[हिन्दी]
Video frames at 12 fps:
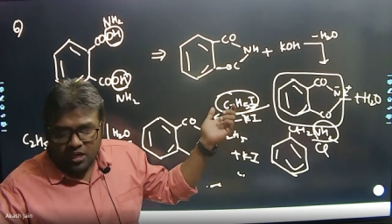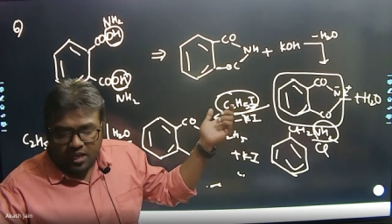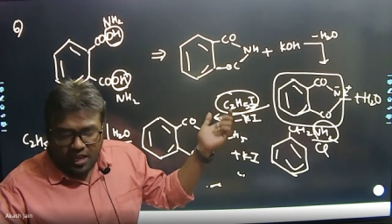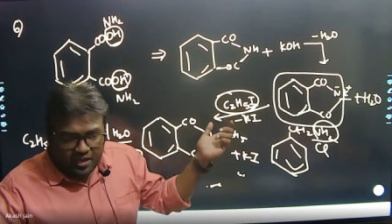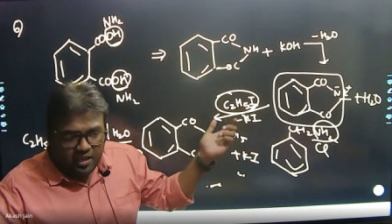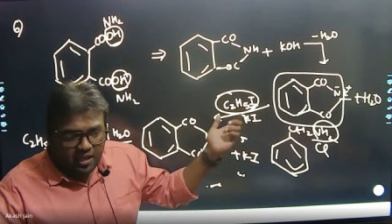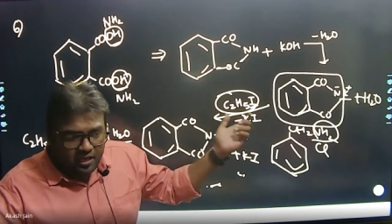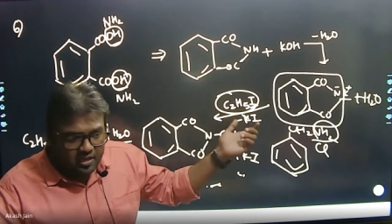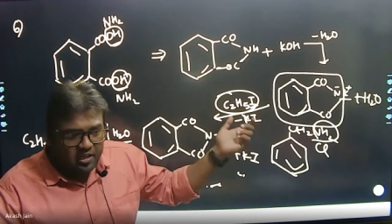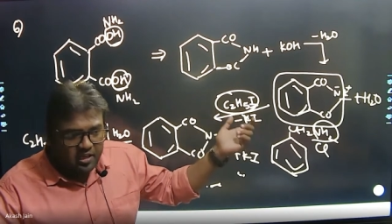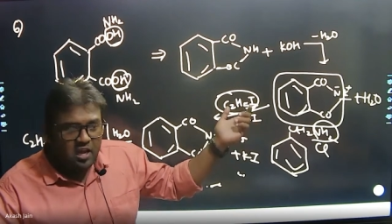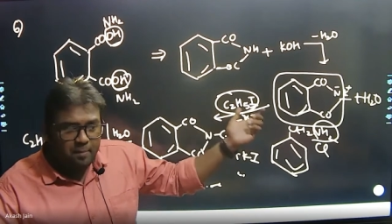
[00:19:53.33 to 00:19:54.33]
एल
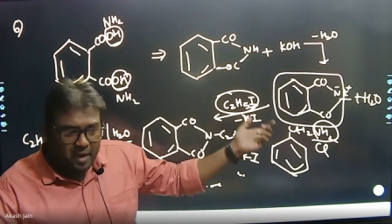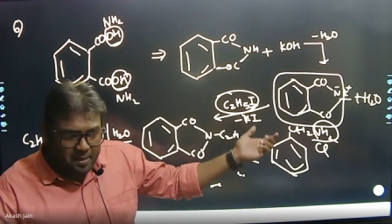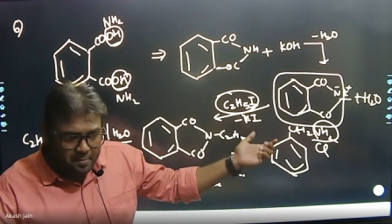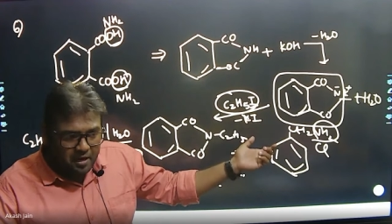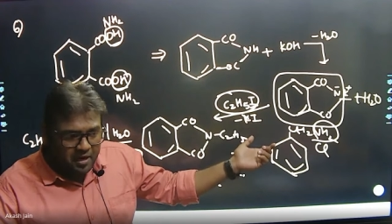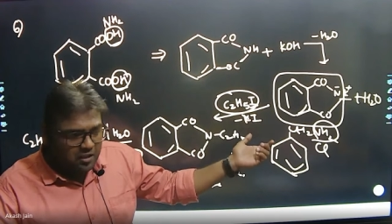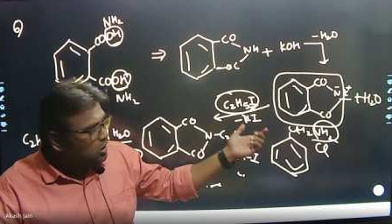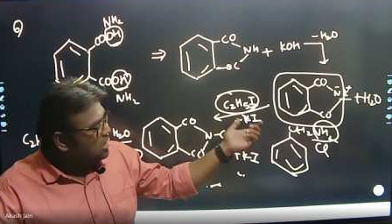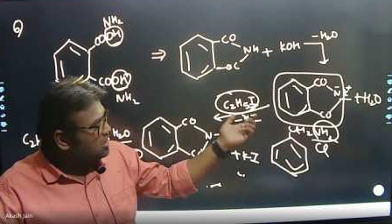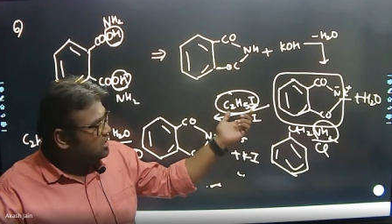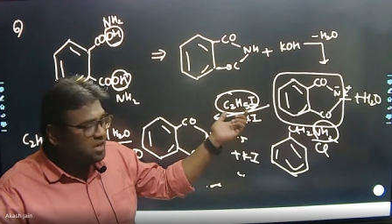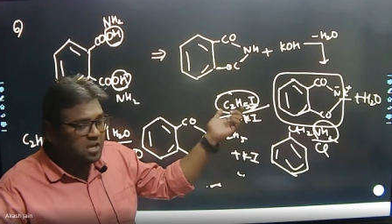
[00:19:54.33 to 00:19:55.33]
अल्किल अमाइन बनाना तो आई
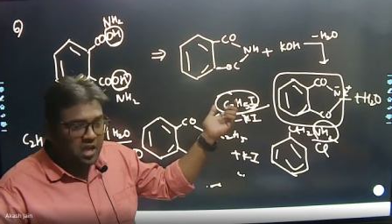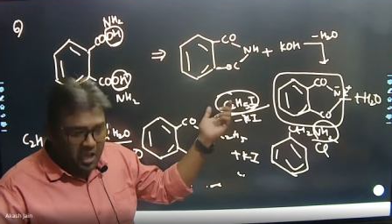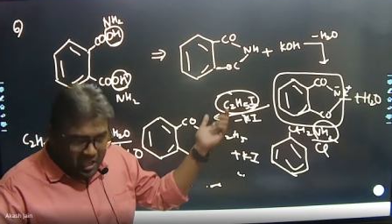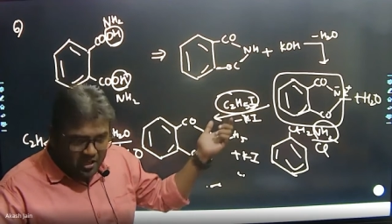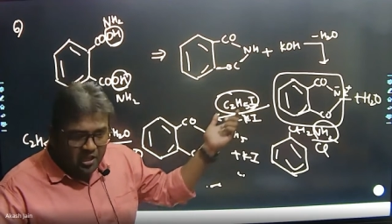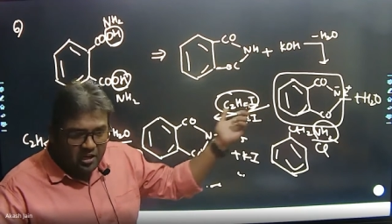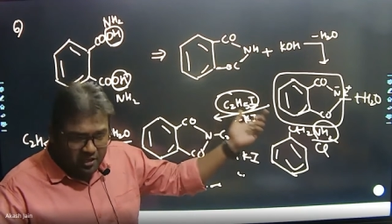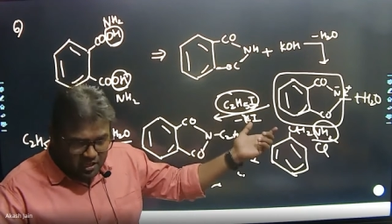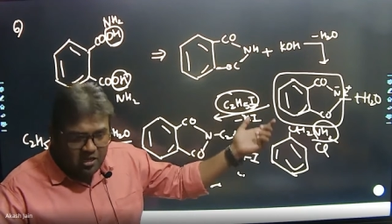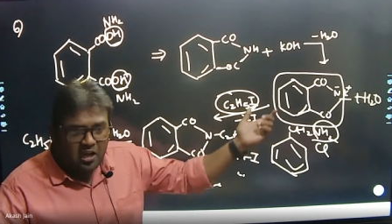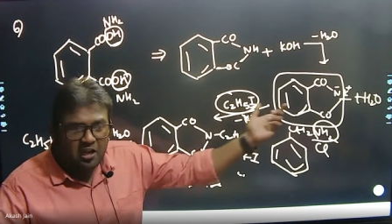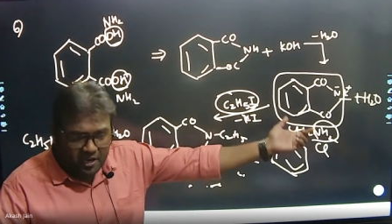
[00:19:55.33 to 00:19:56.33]
टेक एल अल्किल
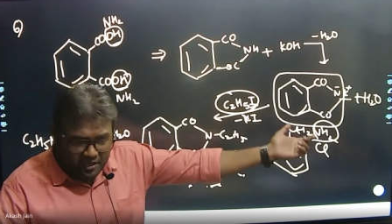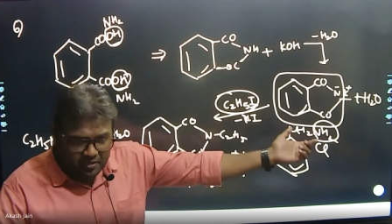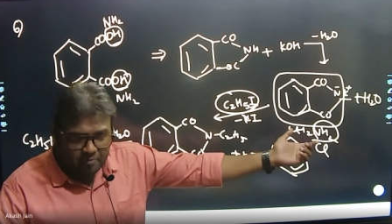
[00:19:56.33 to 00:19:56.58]
हालाइन